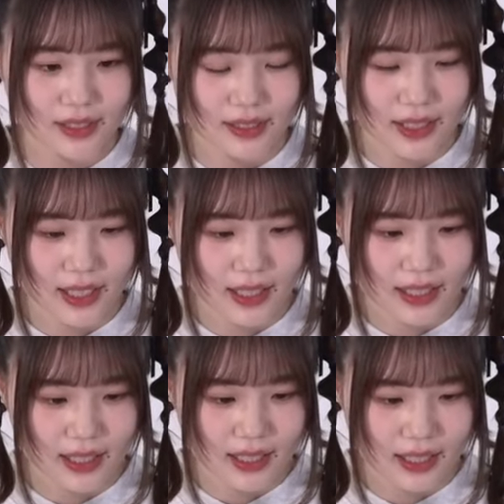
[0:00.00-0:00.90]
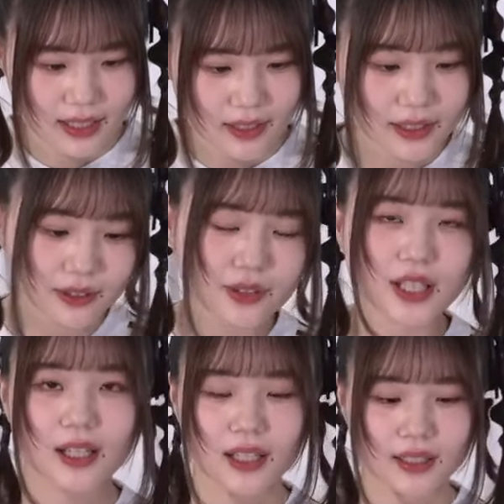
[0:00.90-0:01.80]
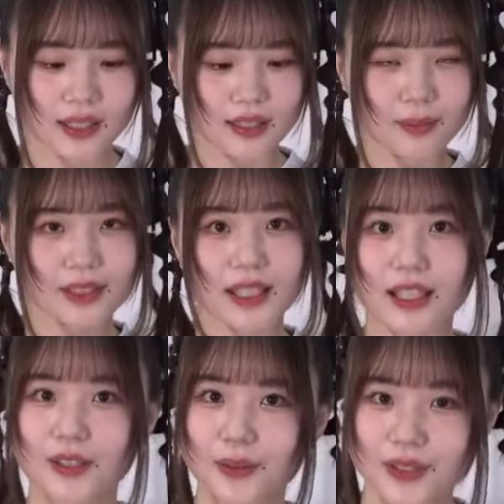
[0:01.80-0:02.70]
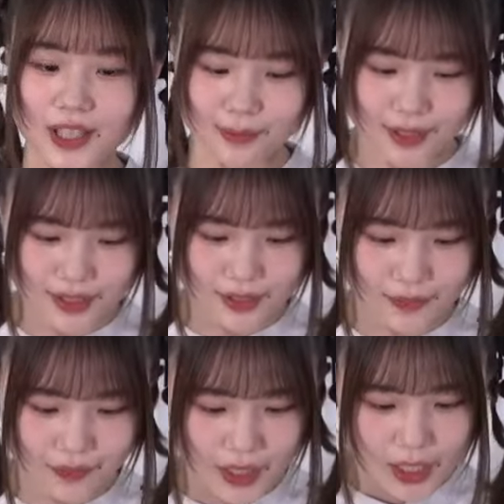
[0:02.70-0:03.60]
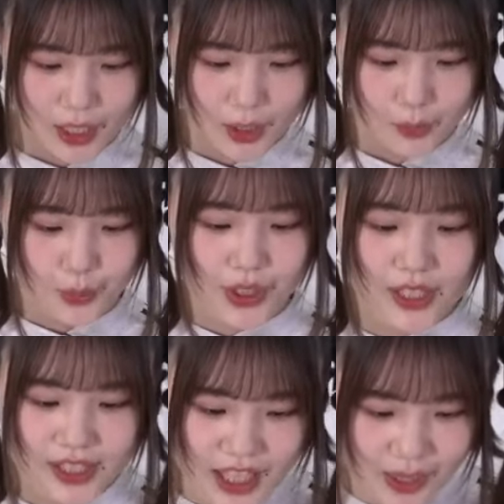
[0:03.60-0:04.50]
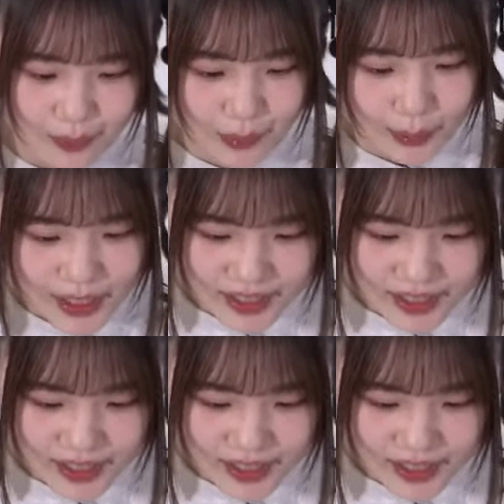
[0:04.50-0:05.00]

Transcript: えー、リットさんからいただきました、ありがとうございます。プリシラ見ま